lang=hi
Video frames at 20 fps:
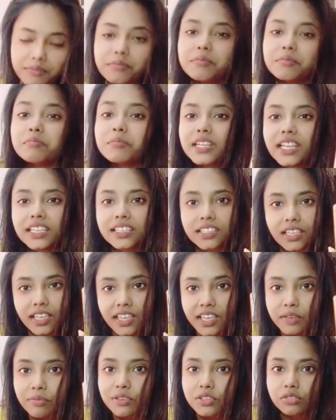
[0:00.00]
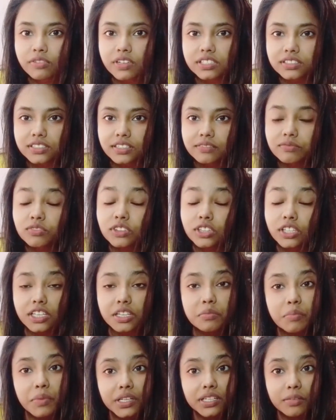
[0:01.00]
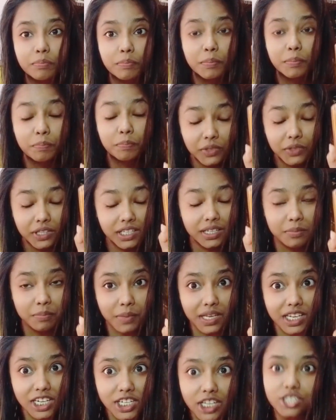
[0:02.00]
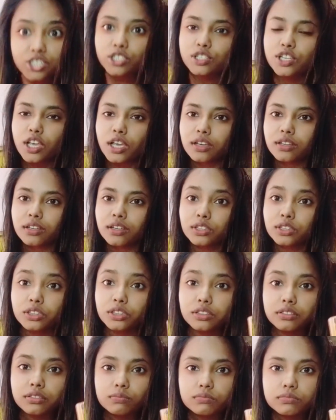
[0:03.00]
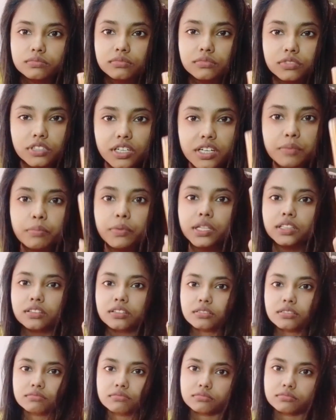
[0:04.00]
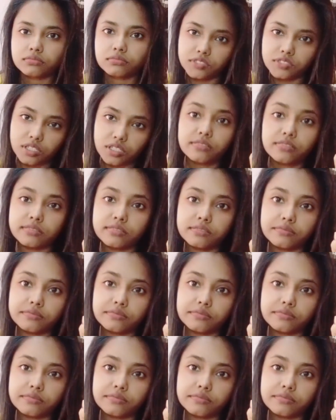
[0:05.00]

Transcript: मेरा ये एक फेस वॉश ना तीन मन तीन महीना चल जाएगा थ्री मंथ यस